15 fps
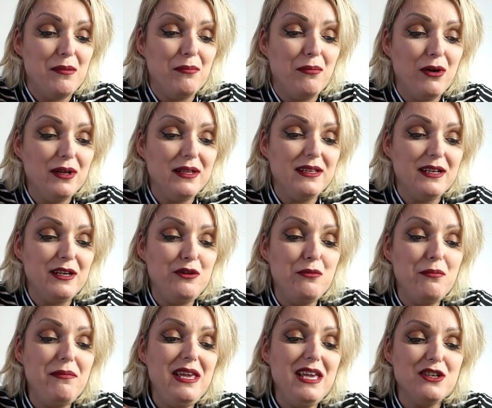Bom, Dani,
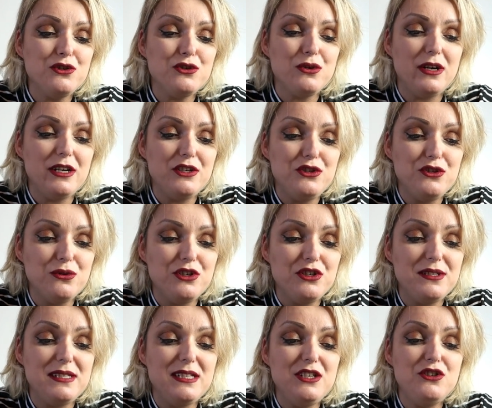minha história de
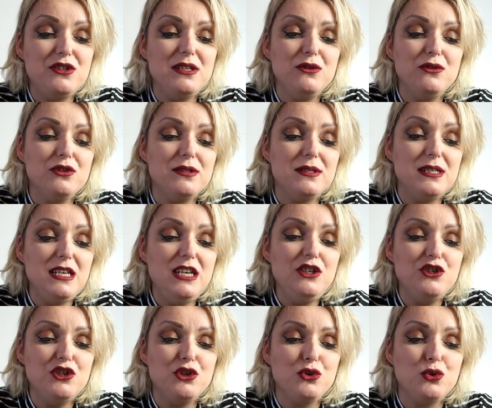hoje se, se, se
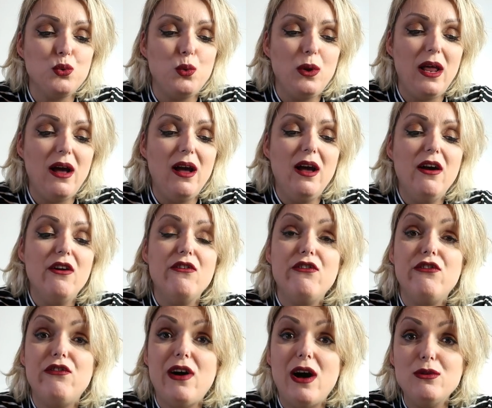intitula
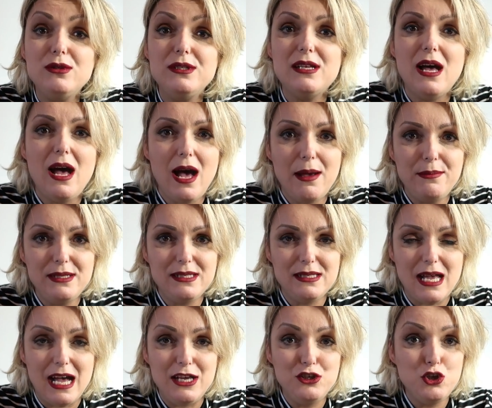Falsa
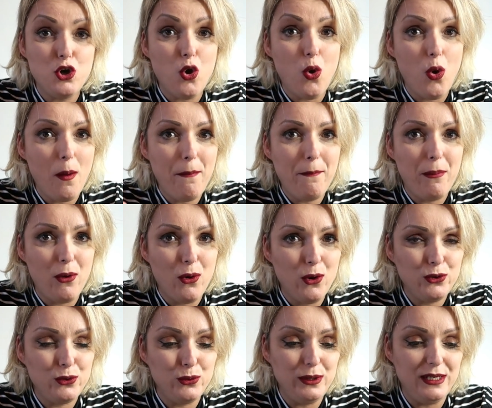Amizade
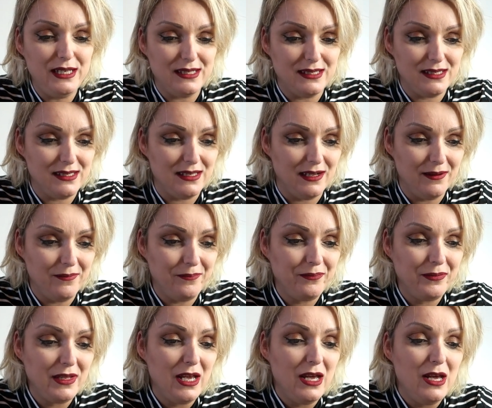Oportunista.
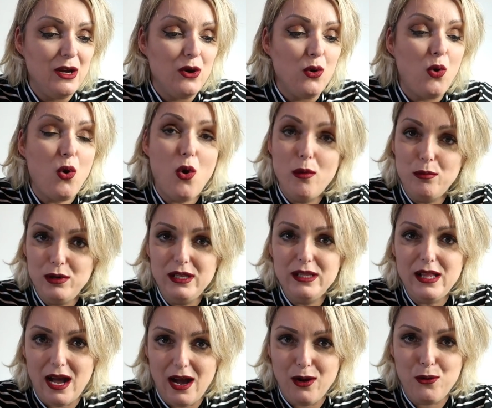Como
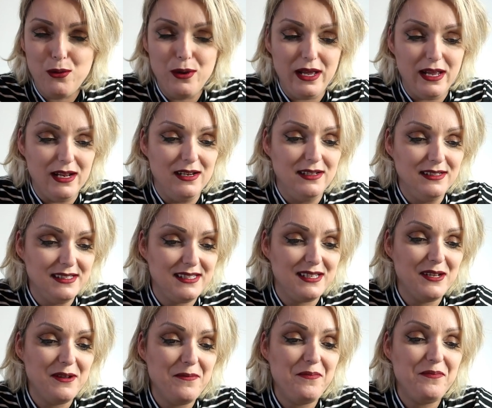lidar com eles?